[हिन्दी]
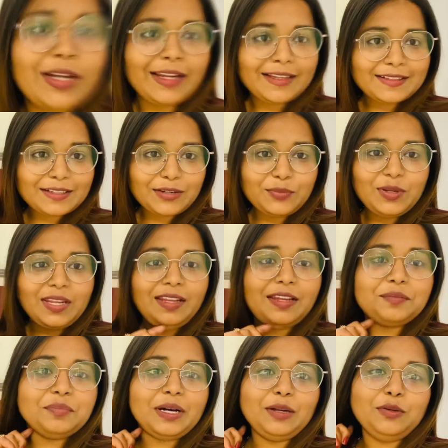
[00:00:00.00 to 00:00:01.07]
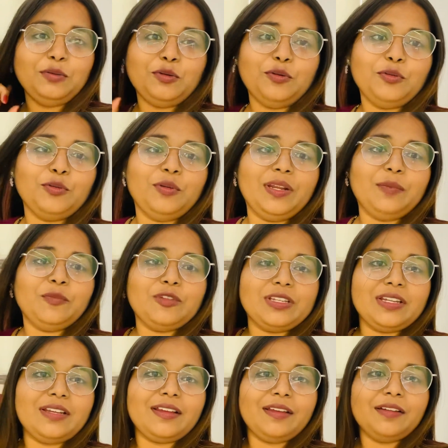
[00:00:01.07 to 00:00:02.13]
गाइज़ अभी ये बालों को उन्होंने
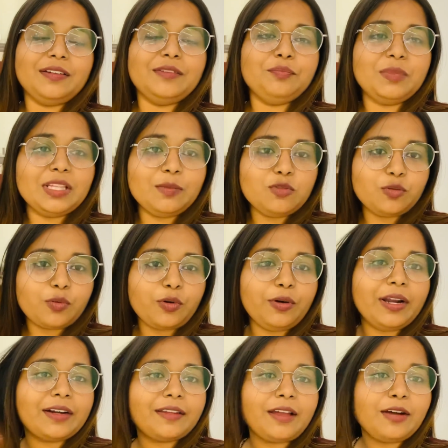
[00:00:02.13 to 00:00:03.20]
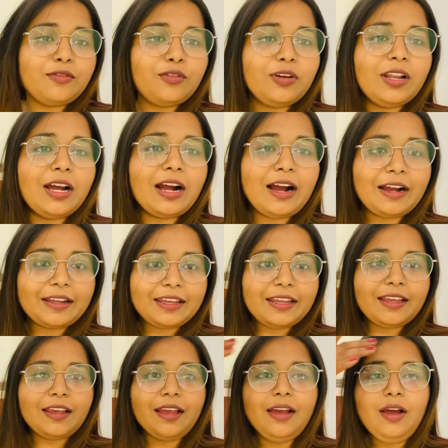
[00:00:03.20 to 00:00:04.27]
मुझे मतलब जो प्रोडक्ट था वो लगा
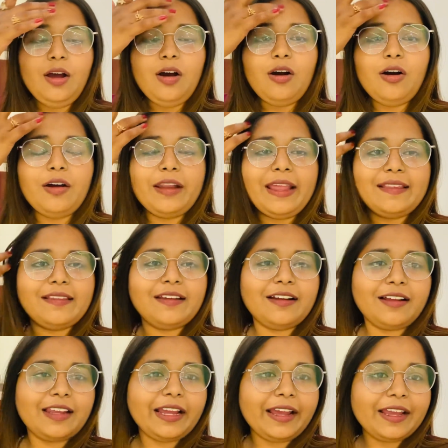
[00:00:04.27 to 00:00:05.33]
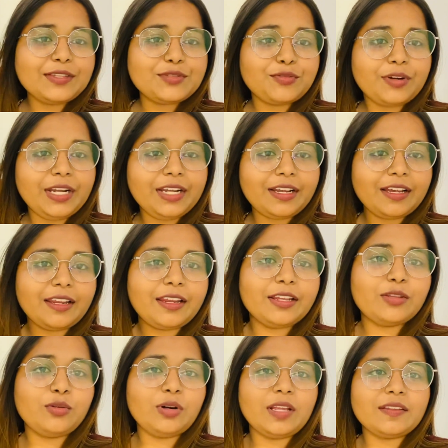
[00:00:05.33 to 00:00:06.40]
के और ऐसा रखा है स्ट्रेट
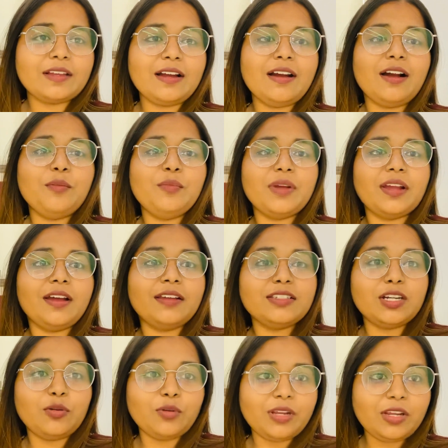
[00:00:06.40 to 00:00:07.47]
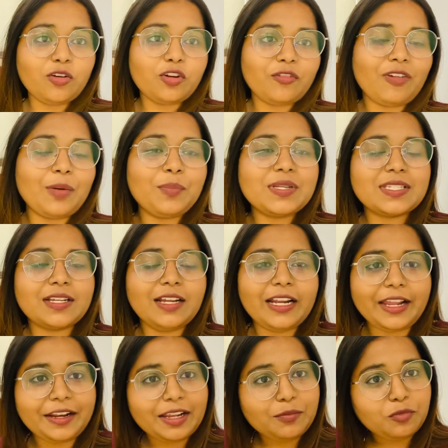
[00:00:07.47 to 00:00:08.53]
करके थोड़ा सा अब मैं घर जाऊंगी और वापस
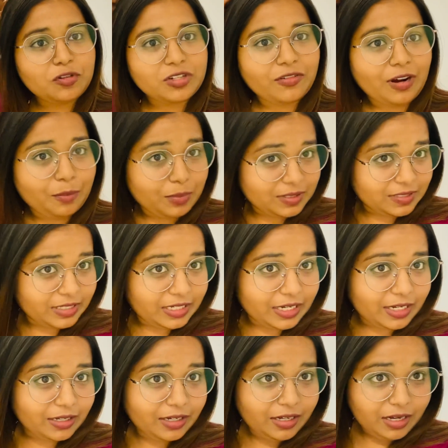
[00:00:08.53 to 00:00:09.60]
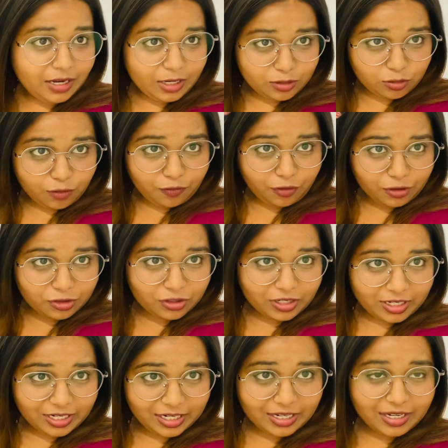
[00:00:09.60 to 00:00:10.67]
कल आना है मुझे वापस ये इसको वॉश
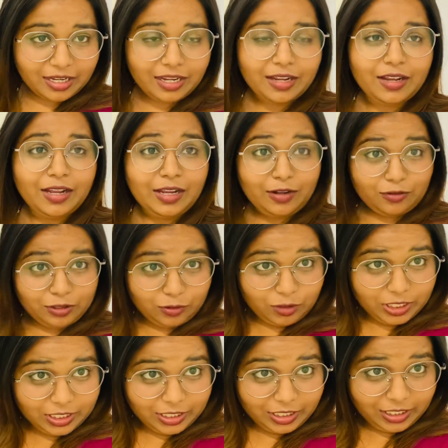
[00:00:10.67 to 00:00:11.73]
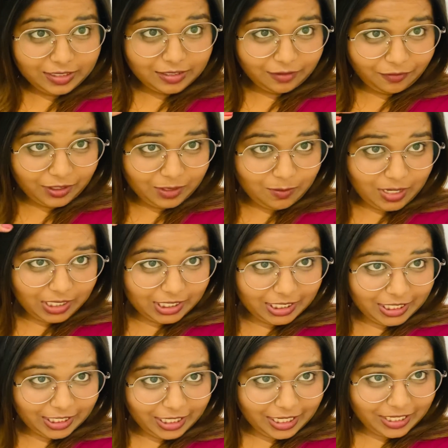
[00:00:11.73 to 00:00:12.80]
करेंगे और देखो इतने सफ़ेद बाल
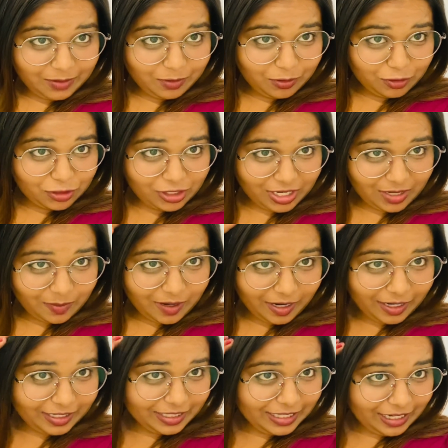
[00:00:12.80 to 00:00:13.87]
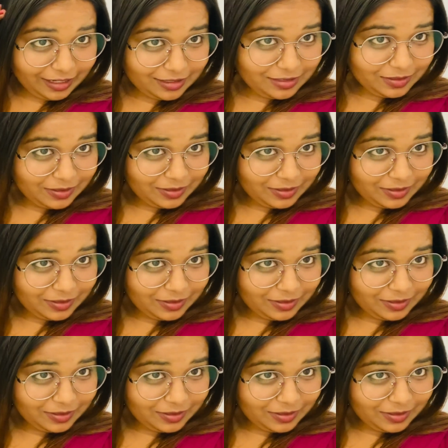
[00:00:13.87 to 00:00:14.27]
दिख रहे कि शर्म आ गई थी आज